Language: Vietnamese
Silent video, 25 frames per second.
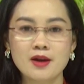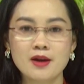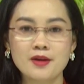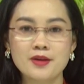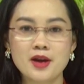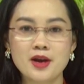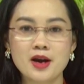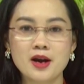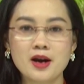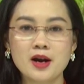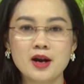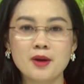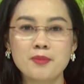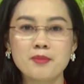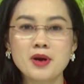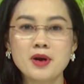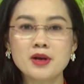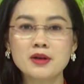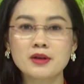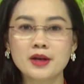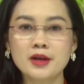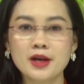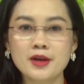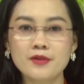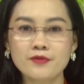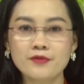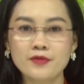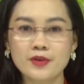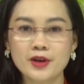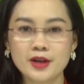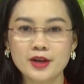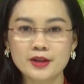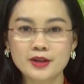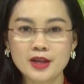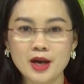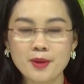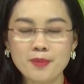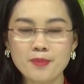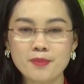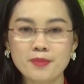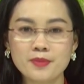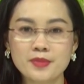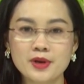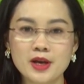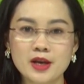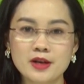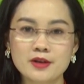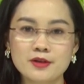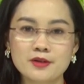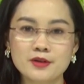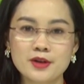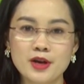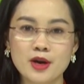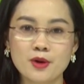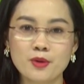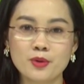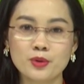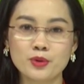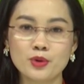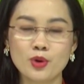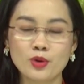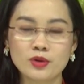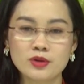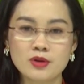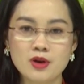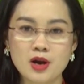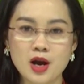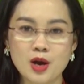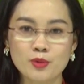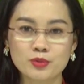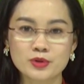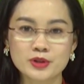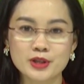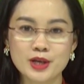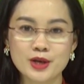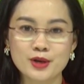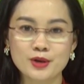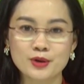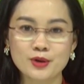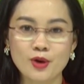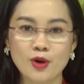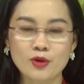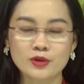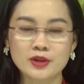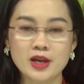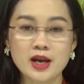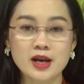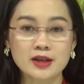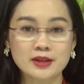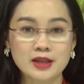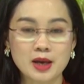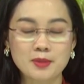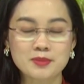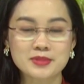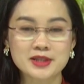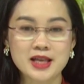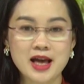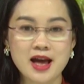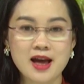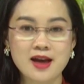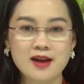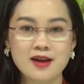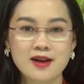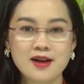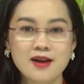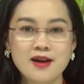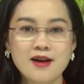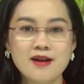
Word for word: Nhờ mức kinh phí thấp nên nhiều đối tượng học sinh có thể tham gia.